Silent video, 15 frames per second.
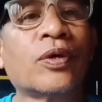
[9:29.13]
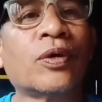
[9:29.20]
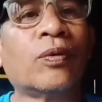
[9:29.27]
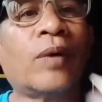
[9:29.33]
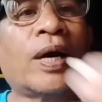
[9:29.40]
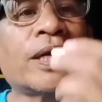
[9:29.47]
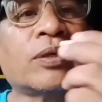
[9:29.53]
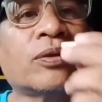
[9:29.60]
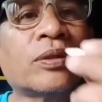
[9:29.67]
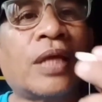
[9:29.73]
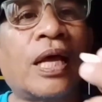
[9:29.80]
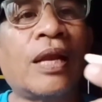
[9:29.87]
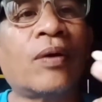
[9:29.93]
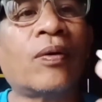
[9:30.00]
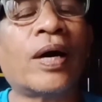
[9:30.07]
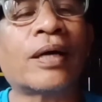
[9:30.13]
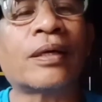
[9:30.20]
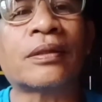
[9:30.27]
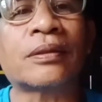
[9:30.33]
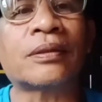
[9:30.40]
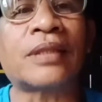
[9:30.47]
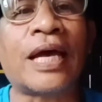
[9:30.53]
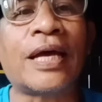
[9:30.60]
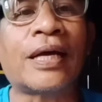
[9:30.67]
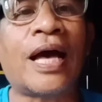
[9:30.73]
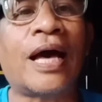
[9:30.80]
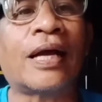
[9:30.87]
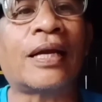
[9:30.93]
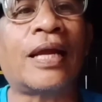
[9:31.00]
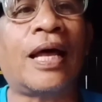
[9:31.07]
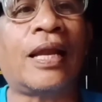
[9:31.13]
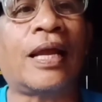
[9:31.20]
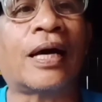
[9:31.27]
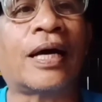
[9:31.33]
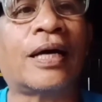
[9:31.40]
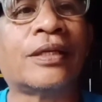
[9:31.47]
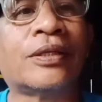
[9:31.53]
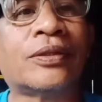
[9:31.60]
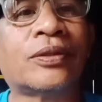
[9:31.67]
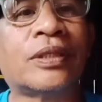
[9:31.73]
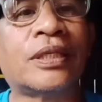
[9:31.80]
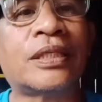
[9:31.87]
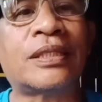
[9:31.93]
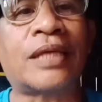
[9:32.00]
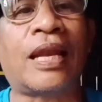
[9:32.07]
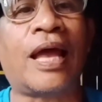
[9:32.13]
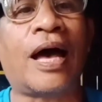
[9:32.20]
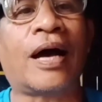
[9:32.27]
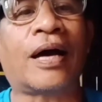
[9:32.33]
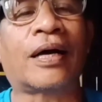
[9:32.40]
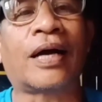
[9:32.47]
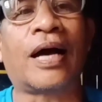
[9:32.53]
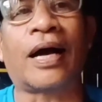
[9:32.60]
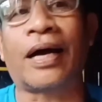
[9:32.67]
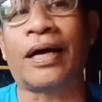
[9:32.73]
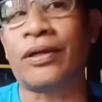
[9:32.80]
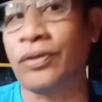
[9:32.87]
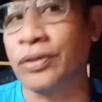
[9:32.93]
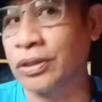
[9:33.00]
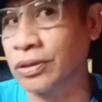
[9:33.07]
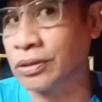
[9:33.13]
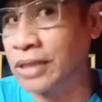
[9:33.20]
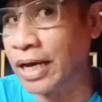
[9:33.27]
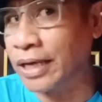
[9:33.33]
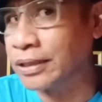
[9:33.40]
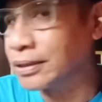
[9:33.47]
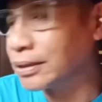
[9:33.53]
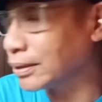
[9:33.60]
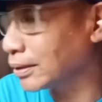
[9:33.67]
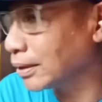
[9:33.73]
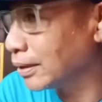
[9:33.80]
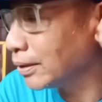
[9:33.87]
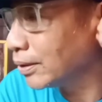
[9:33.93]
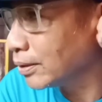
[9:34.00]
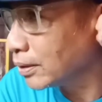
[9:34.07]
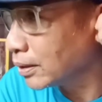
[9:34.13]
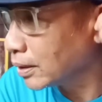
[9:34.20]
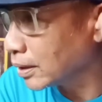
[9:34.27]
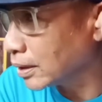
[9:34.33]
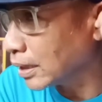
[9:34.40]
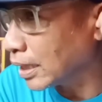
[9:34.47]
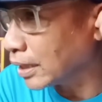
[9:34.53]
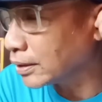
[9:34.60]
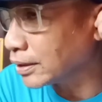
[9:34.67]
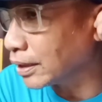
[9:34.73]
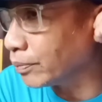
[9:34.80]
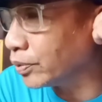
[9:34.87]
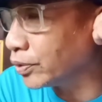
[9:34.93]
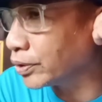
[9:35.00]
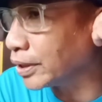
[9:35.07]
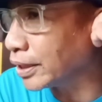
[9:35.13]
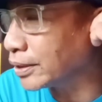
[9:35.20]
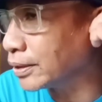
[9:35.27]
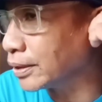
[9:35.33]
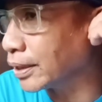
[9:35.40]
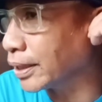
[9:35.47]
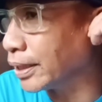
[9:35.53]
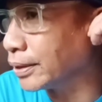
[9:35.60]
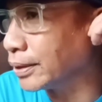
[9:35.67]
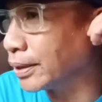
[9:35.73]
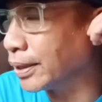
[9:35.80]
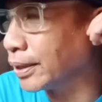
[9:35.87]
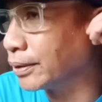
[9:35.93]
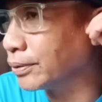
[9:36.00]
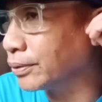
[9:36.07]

huwag nyong dalawang tainga ang lalagay nyo, isa lang, gaganon nyo guys. Yan, sa butas na ganyan.